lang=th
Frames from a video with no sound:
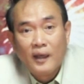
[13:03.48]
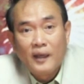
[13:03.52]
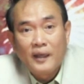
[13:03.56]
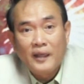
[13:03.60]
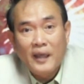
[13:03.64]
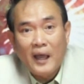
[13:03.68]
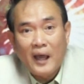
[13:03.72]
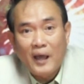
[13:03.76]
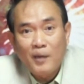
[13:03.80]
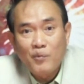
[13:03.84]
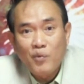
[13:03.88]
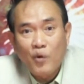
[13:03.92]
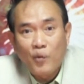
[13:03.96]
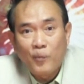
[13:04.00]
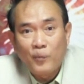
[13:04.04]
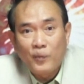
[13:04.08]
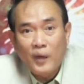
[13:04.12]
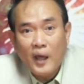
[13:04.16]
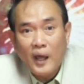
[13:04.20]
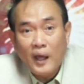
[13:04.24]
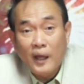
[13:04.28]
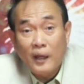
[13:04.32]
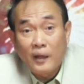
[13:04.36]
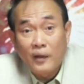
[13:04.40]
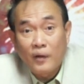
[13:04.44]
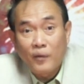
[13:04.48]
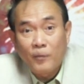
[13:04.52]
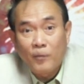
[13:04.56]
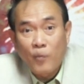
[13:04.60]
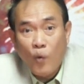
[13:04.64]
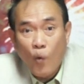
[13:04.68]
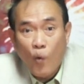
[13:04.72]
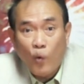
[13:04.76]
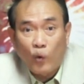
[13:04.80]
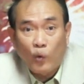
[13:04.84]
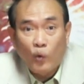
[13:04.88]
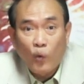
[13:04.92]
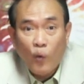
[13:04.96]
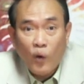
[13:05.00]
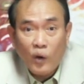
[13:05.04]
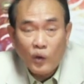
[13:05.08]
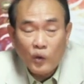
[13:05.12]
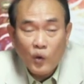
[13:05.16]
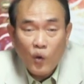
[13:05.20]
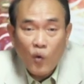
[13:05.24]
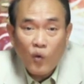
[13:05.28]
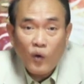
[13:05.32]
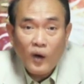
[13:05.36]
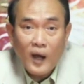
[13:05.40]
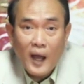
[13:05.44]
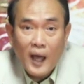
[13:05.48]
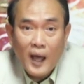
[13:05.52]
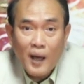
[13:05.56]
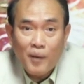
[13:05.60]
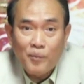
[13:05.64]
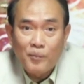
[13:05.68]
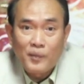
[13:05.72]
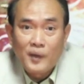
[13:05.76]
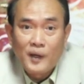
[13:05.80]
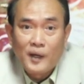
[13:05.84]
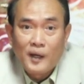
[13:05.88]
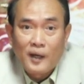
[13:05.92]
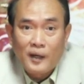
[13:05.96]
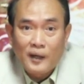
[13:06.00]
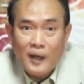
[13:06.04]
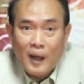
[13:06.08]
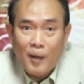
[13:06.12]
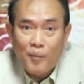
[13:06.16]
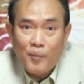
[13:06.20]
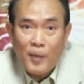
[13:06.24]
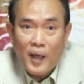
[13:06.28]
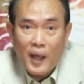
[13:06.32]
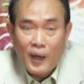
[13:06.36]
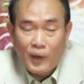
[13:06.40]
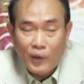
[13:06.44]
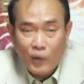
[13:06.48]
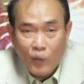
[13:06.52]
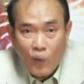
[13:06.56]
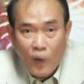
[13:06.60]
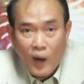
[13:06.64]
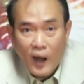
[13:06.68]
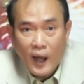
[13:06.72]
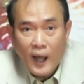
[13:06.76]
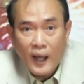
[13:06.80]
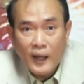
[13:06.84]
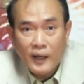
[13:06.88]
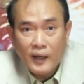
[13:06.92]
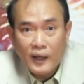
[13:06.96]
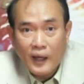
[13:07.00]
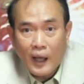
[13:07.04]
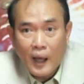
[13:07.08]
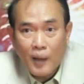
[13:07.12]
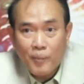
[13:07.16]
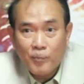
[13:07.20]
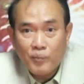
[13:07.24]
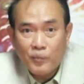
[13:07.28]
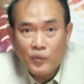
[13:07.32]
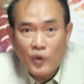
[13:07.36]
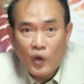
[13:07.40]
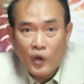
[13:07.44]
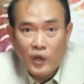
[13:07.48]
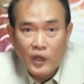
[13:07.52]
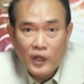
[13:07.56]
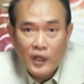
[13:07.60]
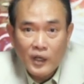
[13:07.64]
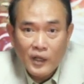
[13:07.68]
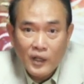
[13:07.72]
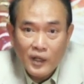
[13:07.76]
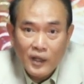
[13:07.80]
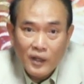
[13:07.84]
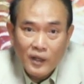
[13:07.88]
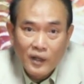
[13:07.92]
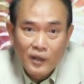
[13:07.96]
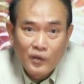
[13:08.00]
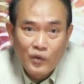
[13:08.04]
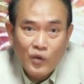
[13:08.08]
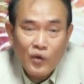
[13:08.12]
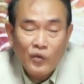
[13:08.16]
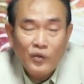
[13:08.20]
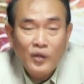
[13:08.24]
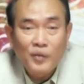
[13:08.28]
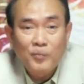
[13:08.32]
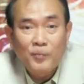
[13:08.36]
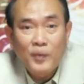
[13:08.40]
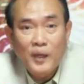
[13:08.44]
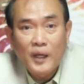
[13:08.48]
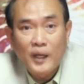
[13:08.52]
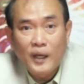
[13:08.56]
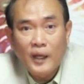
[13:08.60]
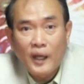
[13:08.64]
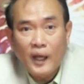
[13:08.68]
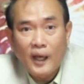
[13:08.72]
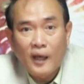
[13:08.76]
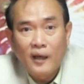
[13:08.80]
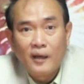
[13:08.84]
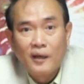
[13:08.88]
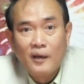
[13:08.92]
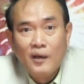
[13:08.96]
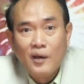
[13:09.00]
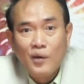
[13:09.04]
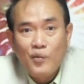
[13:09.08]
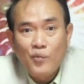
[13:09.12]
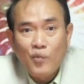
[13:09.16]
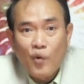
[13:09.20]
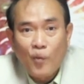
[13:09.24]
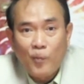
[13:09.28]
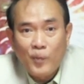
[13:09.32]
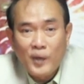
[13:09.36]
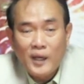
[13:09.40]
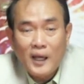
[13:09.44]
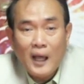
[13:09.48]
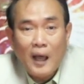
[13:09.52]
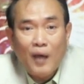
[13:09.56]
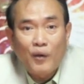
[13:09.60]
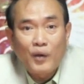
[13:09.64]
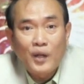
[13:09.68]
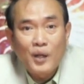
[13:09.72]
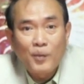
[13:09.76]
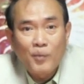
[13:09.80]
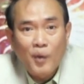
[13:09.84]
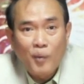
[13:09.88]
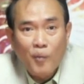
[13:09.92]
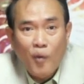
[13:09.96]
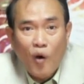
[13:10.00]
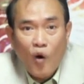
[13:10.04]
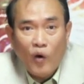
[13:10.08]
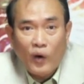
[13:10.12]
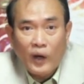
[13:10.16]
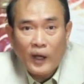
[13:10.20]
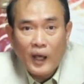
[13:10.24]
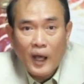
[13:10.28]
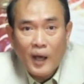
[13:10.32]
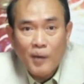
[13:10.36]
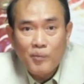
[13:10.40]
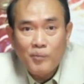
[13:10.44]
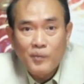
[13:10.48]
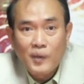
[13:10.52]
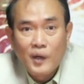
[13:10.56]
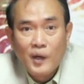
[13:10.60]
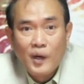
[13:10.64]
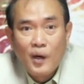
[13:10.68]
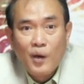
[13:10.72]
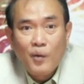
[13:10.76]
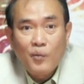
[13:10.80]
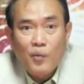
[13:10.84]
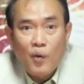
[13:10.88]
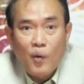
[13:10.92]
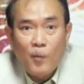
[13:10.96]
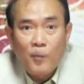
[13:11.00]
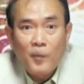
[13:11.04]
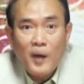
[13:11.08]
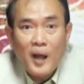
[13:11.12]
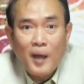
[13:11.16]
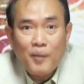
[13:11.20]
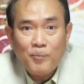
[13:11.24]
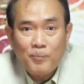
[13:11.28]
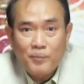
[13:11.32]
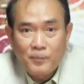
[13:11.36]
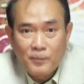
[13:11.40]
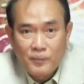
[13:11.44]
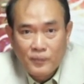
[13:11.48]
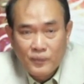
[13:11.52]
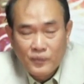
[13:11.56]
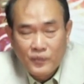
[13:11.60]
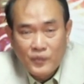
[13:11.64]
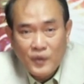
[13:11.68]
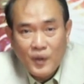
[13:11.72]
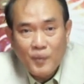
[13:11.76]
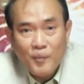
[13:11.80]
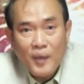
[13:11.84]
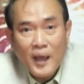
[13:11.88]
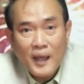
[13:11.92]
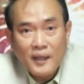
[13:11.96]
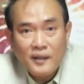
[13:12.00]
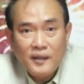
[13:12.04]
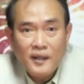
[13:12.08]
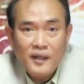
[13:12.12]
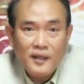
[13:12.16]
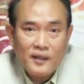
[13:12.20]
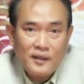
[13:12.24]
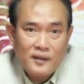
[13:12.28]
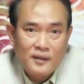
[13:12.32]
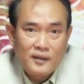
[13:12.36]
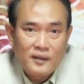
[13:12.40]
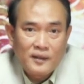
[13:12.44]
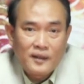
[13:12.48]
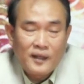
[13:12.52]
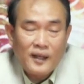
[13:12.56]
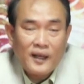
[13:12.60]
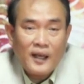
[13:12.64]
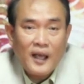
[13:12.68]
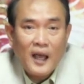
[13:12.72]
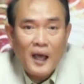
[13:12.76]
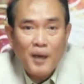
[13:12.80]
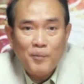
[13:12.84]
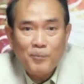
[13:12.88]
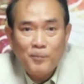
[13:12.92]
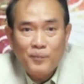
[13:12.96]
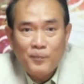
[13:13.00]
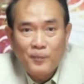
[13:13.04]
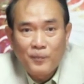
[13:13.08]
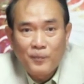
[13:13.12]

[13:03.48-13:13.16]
อยากให้ผมได้ผูกดวงโชคลาภทำแผนดวงให้นะครับ ตอนนี้ช่วงสิ้นปีนี้ผมมีข่าวดีมาบอกนะครับ ผมรับสมาชิกนะครับ